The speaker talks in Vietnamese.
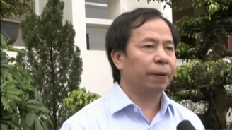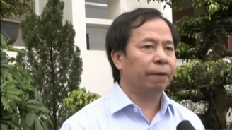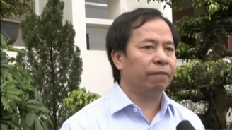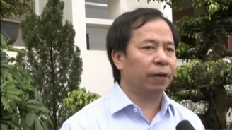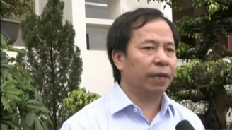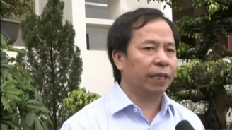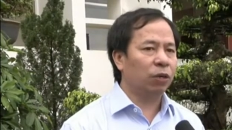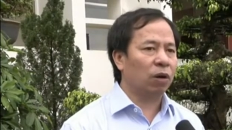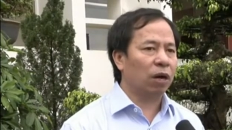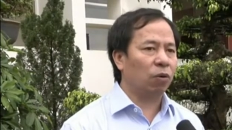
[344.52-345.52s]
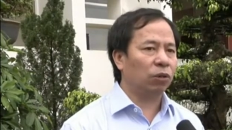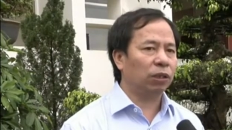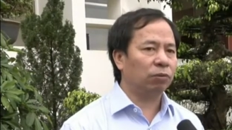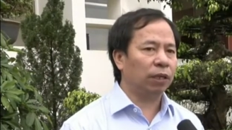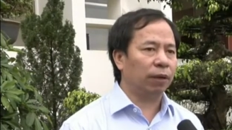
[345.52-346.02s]
với cái yêu cầu
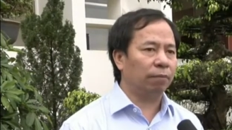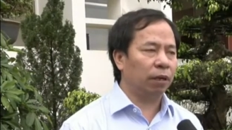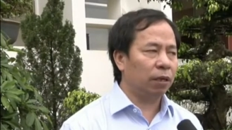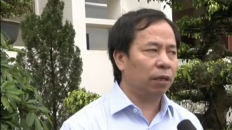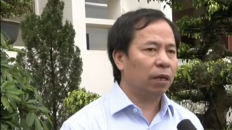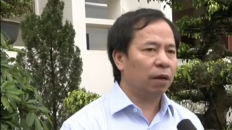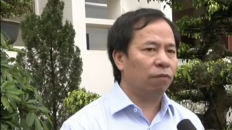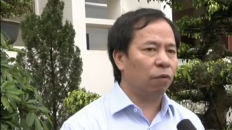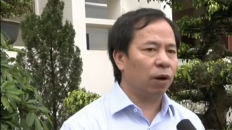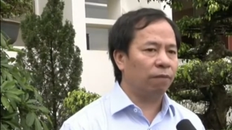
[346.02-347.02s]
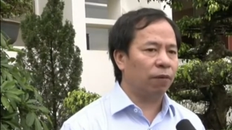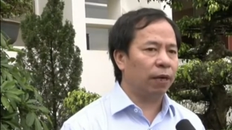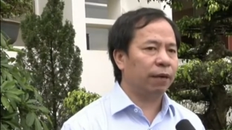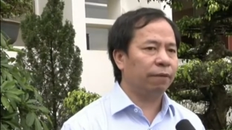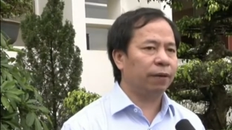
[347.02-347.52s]
trong giai đoạn mới, phù hợp
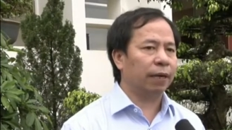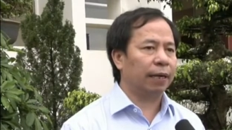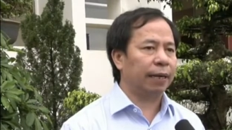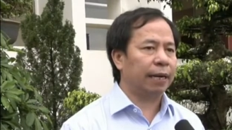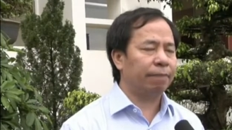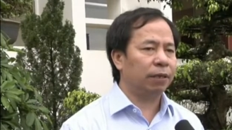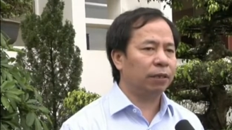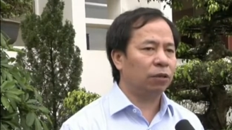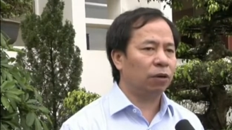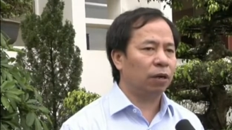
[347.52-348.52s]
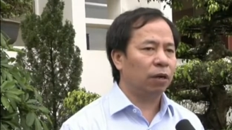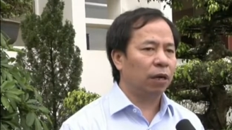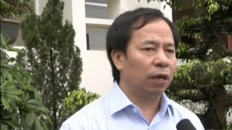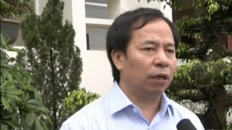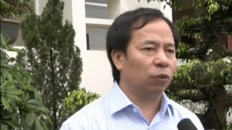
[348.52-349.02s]
với cái việc là đáp ứng cho
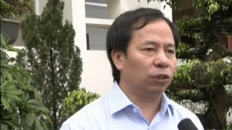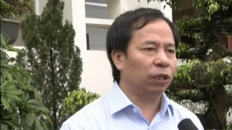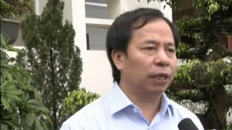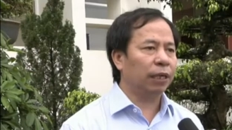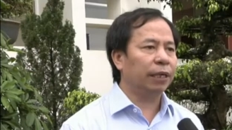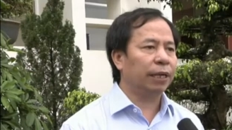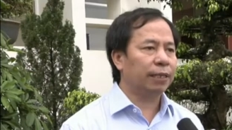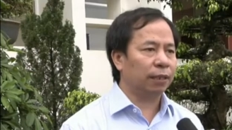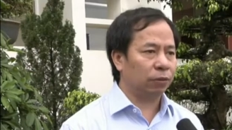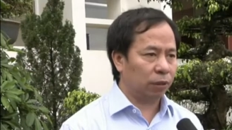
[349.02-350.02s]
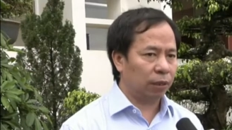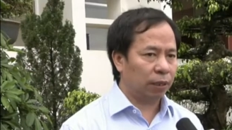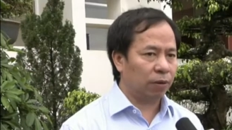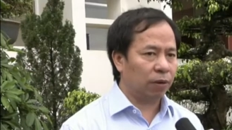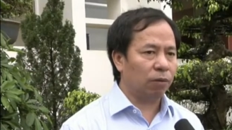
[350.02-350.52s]
tổ chức cái liên kết sản xuất.
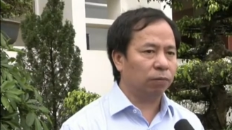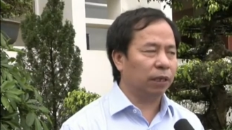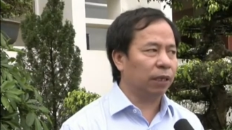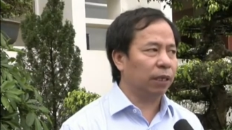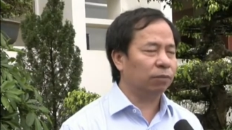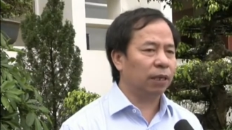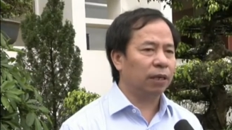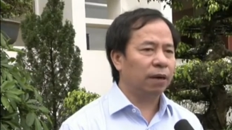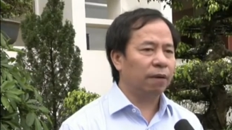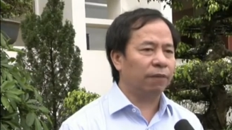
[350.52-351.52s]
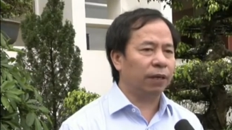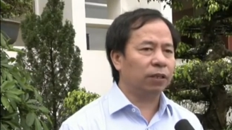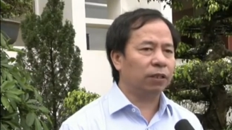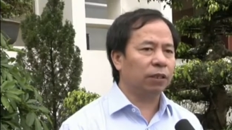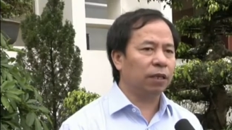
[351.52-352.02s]
Nếu không thì người nông dân vẫn
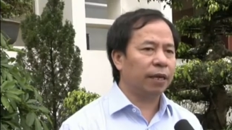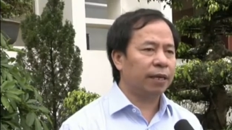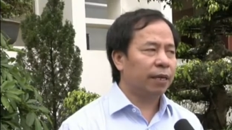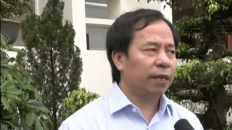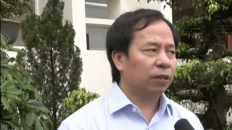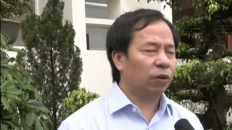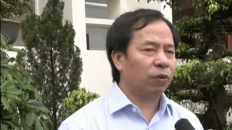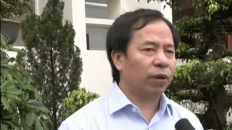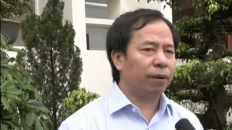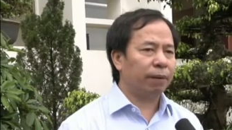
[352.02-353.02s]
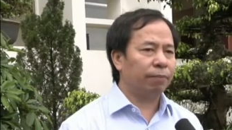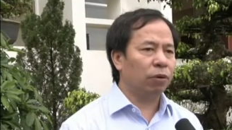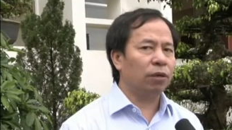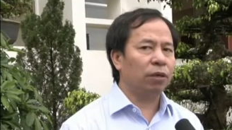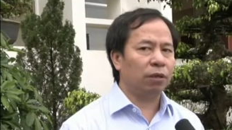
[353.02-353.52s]
cứ giữ cái thói quen manh
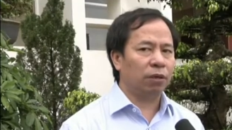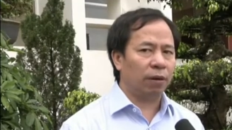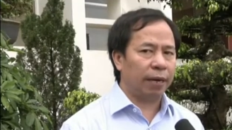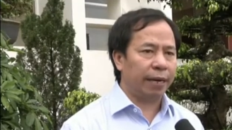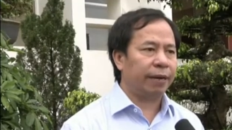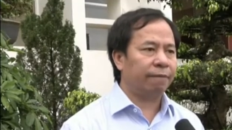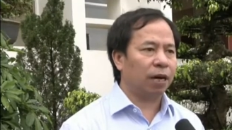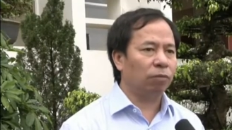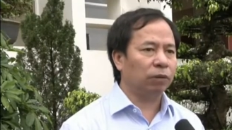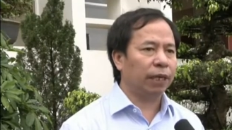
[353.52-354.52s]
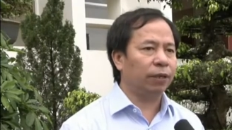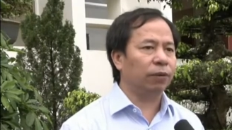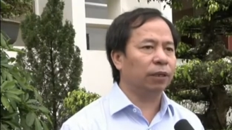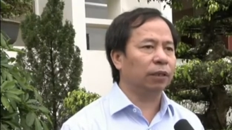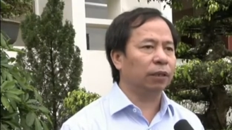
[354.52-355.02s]
mún, nhỏ lẻ và không thay
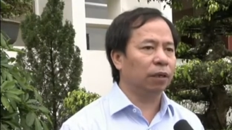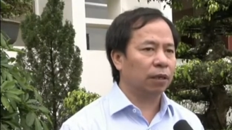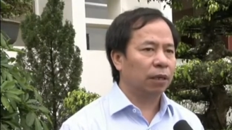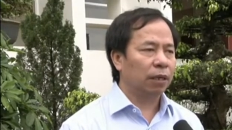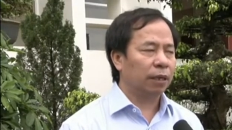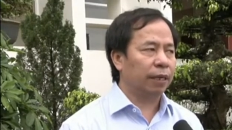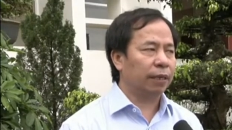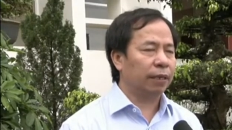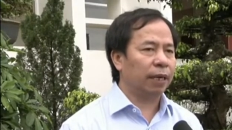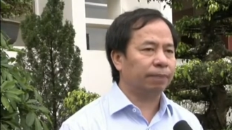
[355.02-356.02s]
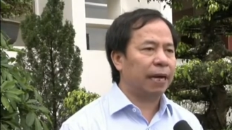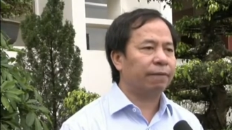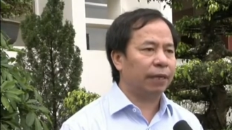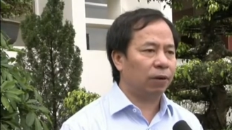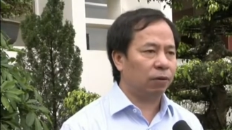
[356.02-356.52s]
đổi được nhận thức để hợp
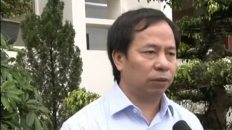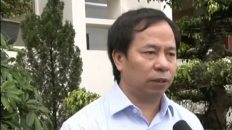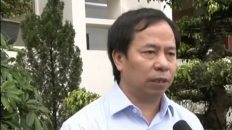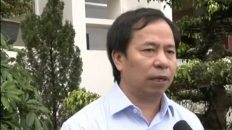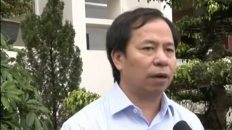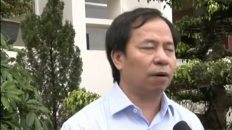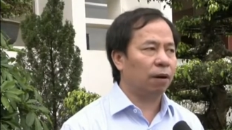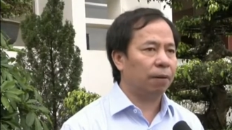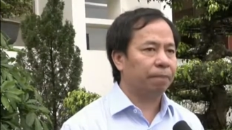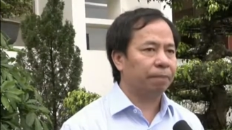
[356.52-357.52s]
tác với nhau thì rất là khó.